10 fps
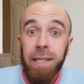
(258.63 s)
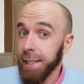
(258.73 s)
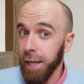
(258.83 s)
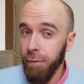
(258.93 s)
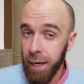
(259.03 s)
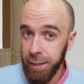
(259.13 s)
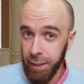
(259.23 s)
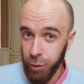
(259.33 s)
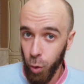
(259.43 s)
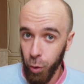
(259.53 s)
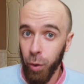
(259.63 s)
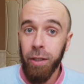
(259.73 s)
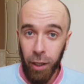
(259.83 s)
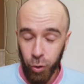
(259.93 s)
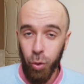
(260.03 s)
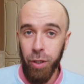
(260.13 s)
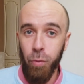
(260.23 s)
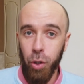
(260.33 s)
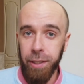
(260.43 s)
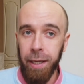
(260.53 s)
Создавайте историю, так тоже
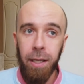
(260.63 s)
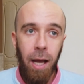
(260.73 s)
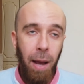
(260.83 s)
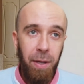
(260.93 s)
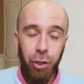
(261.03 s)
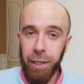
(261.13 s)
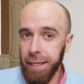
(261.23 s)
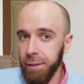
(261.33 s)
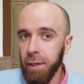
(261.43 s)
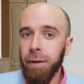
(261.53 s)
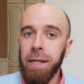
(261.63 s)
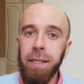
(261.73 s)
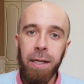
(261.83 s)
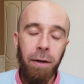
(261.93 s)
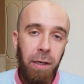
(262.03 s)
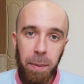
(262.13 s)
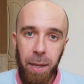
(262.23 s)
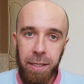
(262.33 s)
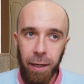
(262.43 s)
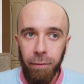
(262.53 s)
можно. Опять же, если вы говорите как
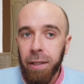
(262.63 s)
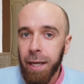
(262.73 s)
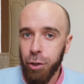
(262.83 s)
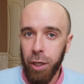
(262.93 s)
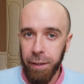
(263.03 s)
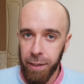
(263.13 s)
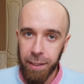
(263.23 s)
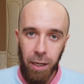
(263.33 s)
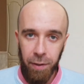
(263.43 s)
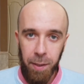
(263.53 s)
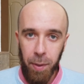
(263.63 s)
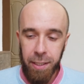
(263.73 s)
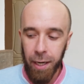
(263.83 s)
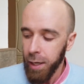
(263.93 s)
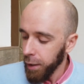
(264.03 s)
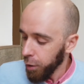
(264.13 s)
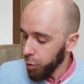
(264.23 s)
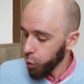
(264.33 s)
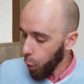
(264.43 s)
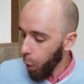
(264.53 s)
Википедия, вы начали говорить как Википедия,
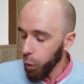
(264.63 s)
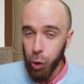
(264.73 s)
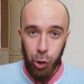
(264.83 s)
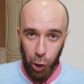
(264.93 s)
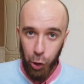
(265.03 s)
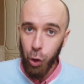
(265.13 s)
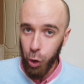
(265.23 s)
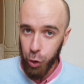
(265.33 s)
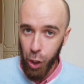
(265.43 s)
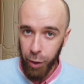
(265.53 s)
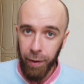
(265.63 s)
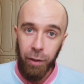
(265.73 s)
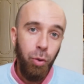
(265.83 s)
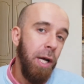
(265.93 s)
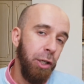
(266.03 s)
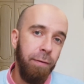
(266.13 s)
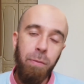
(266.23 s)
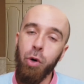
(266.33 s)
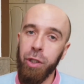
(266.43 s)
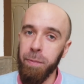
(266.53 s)
стол состоит из дерева, но ну, дальше вы
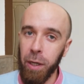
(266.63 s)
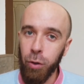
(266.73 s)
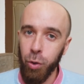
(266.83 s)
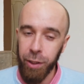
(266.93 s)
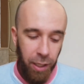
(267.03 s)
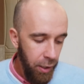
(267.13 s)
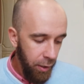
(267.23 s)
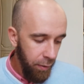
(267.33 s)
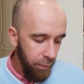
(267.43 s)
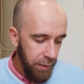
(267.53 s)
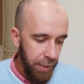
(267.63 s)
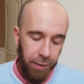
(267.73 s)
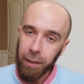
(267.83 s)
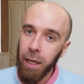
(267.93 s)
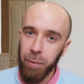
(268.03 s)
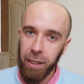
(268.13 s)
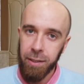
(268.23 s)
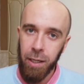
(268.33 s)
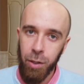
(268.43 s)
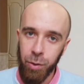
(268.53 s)
можете продолжить. Вы знаете, когда я
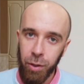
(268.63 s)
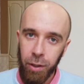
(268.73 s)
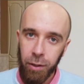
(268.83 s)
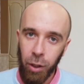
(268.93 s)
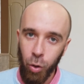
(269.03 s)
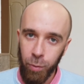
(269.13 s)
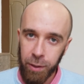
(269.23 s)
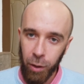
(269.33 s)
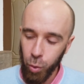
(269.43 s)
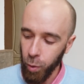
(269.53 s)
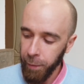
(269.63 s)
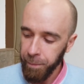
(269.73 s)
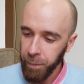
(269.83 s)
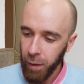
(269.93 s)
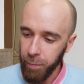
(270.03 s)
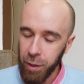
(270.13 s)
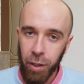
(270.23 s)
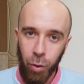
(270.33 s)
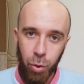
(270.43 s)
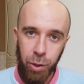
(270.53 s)
прикасаюсь к такому столу,
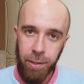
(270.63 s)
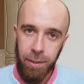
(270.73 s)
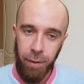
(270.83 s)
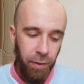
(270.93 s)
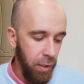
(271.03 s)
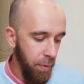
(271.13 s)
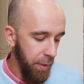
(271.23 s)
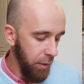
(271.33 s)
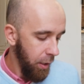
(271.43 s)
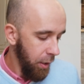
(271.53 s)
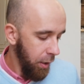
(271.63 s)
мне хочется в этот момент